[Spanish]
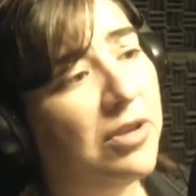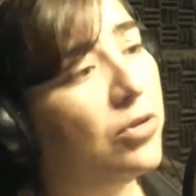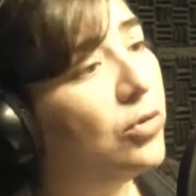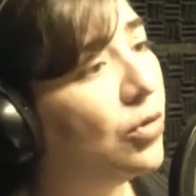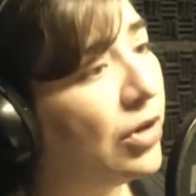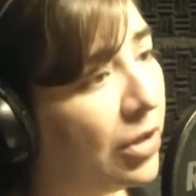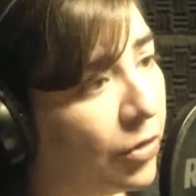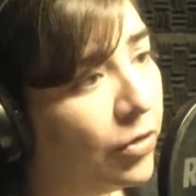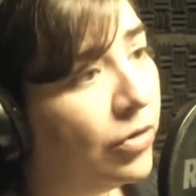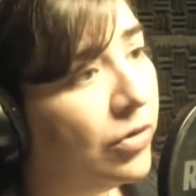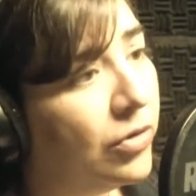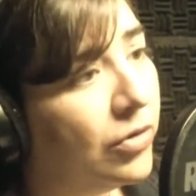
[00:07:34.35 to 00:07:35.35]
existe
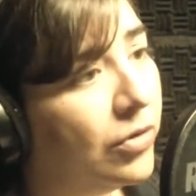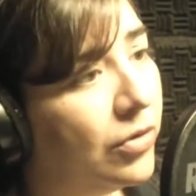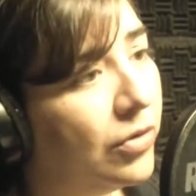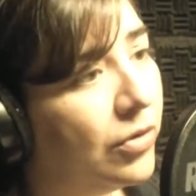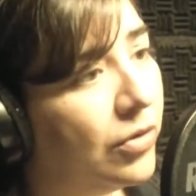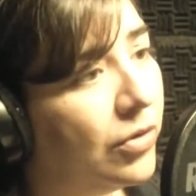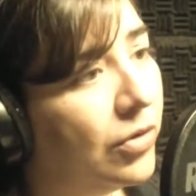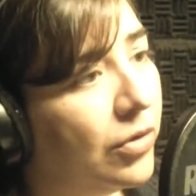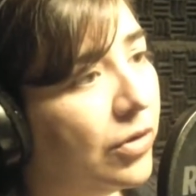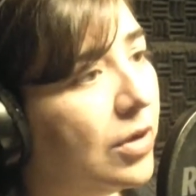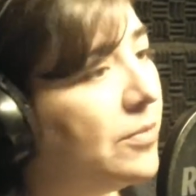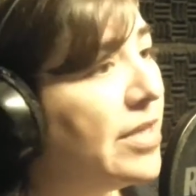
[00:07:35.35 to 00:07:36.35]
torrino?
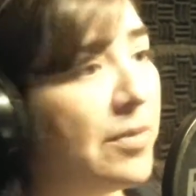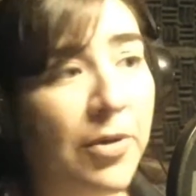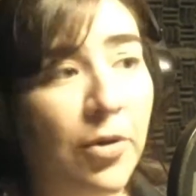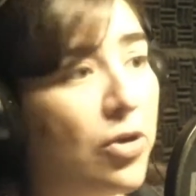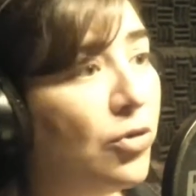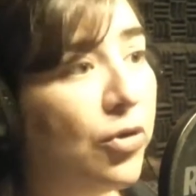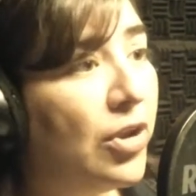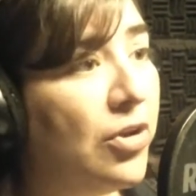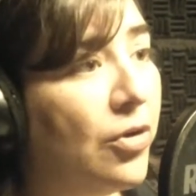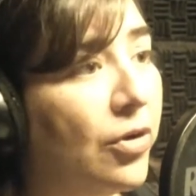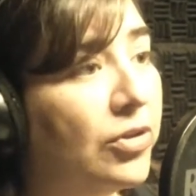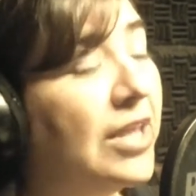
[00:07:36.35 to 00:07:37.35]
En Miami no hay
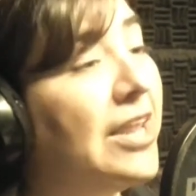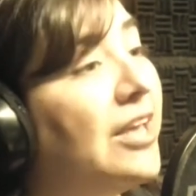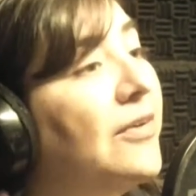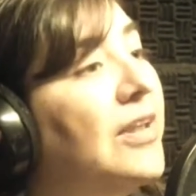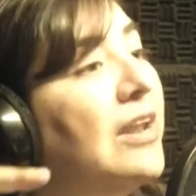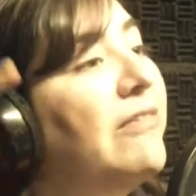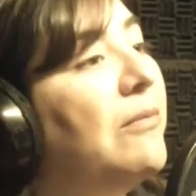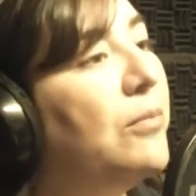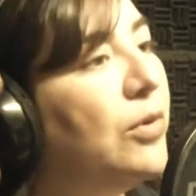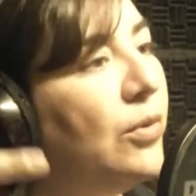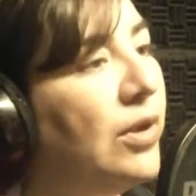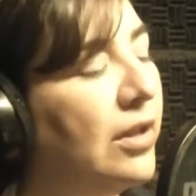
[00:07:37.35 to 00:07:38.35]
otorrino, tienes que venir al Van
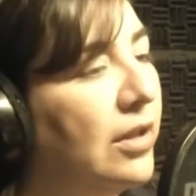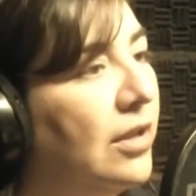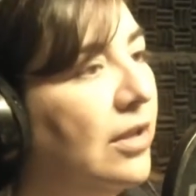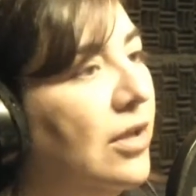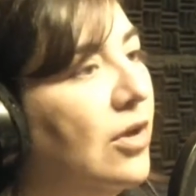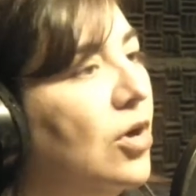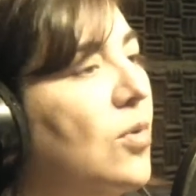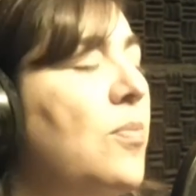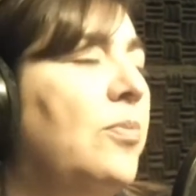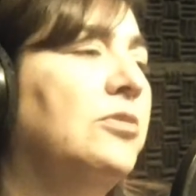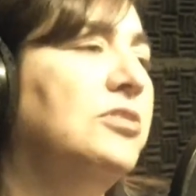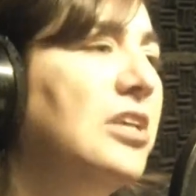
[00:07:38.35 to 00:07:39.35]
Buren. ¿Cómo
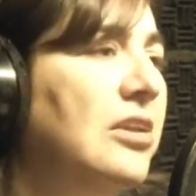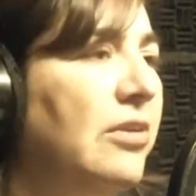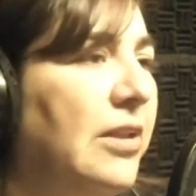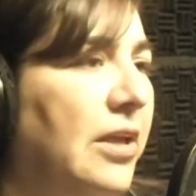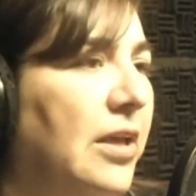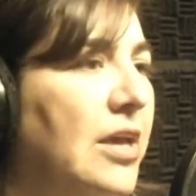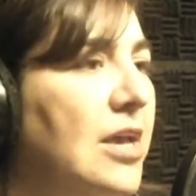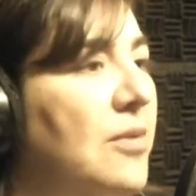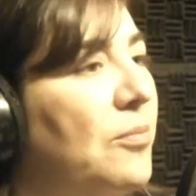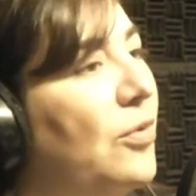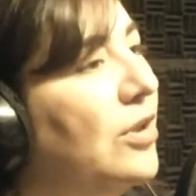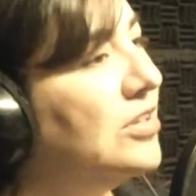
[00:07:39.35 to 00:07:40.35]
es posible?
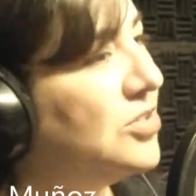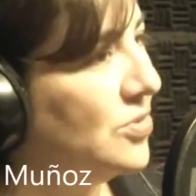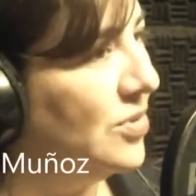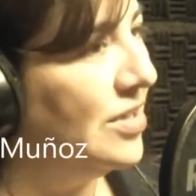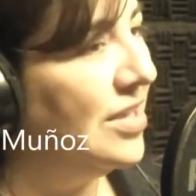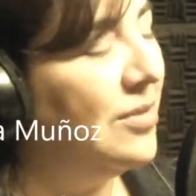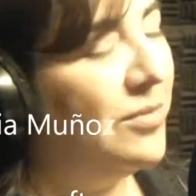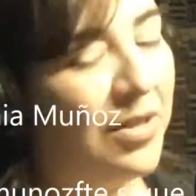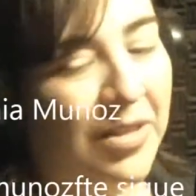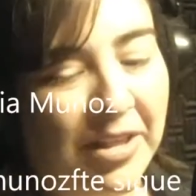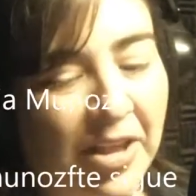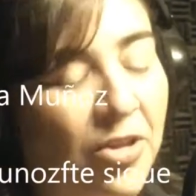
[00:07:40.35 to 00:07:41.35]
Por eso,
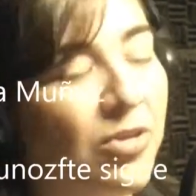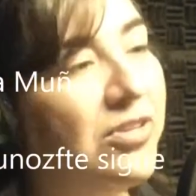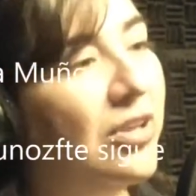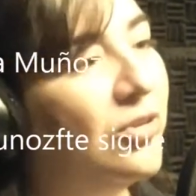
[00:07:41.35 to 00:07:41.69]
en, distintos